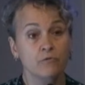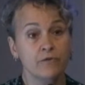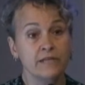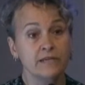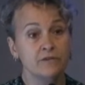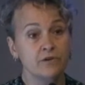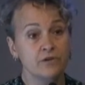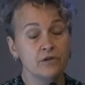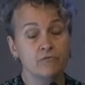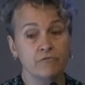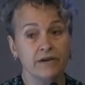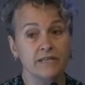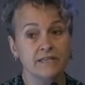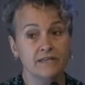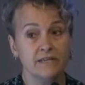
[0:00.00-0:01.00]
on fait des données
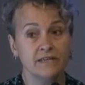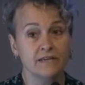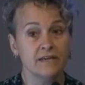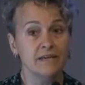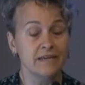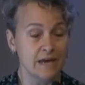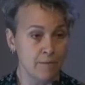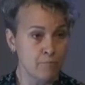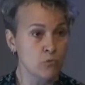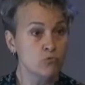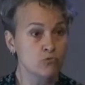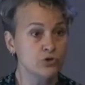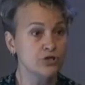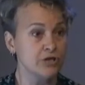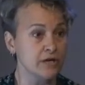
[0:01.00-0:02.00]
ouvertes et liées, il y a
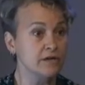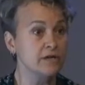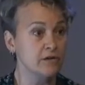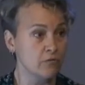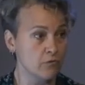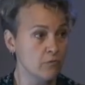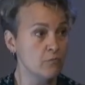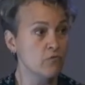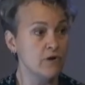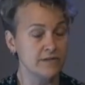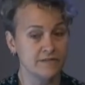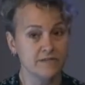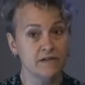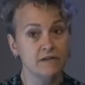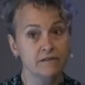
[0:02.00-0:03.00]
beaucoup de gens qui ont un mot à
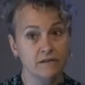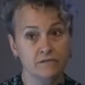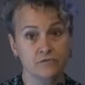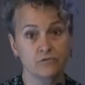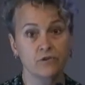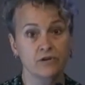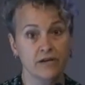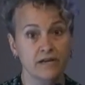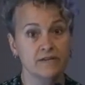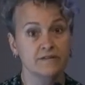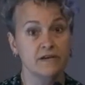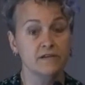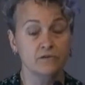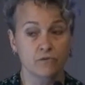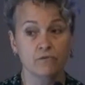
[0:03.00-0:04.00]
dire dans une
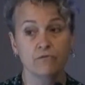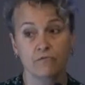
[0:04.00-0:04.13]
organisation.